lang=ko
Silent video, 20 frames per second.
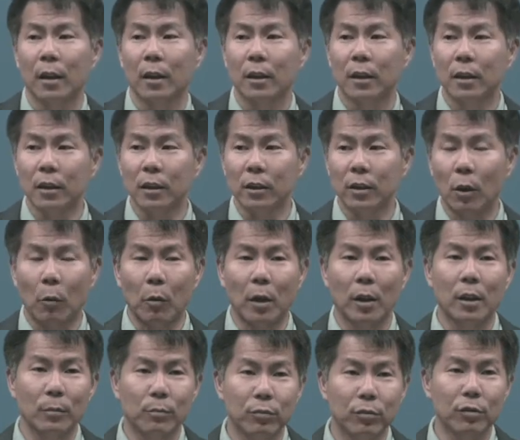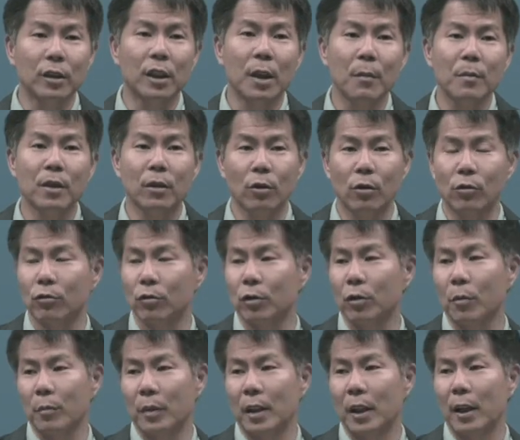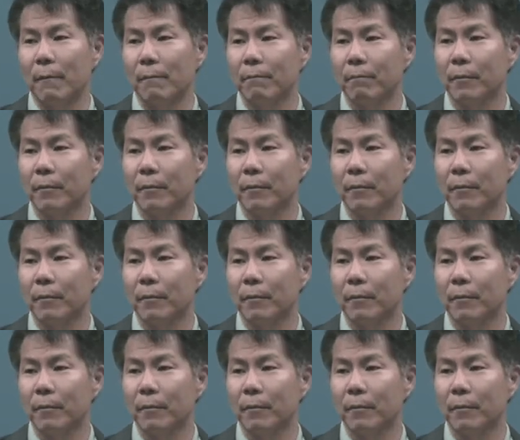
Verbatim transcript: 그 역할을 분담시켜 주는 겁니다.